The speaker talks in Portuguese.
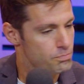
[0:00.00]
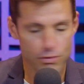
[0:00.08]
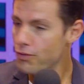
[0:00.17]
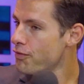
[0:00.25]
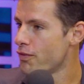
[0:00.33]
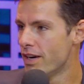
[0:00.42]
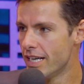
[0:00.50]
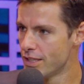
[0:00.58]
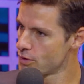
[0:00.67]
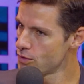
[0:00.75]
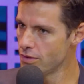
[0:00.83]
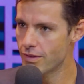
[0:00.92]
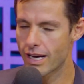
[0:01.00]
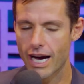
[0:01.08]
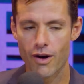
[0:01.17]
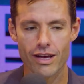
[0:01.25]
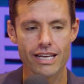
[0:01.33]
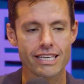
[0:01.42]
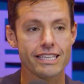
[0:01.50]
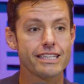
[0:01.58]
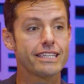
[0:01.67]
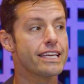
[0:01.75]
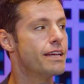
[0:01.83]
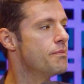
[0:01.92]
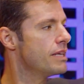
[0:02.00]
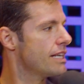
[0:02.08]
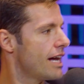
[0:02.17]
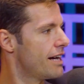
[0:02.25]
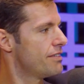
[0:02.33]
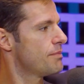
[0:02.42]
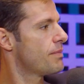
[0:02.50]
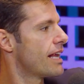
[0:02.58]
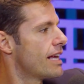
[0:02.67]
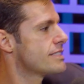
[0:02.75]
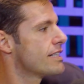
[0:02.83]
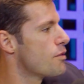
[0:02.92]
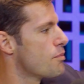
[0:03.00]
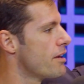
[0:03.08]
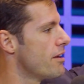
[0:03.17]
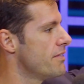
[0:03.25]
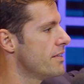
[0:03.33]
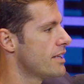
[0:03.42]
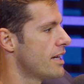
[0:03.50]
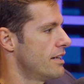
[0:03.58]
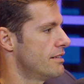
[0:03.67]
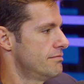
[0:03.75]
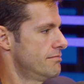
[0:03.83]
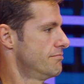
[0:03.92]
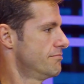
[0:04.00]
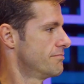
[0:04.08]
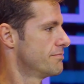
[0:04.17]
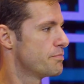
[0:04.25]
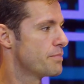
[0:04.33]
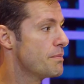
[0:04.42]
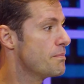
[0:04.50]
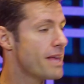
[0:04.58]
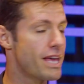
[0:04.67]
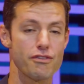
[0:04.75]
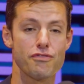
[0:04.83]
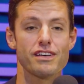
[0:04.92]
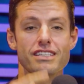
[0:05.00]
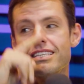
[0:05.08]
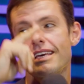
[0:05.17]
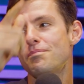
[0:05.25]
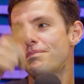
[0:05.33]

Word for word: bufando. A hora que terminava a palestra, ele era o primeiro a levantar primeiro e fazia a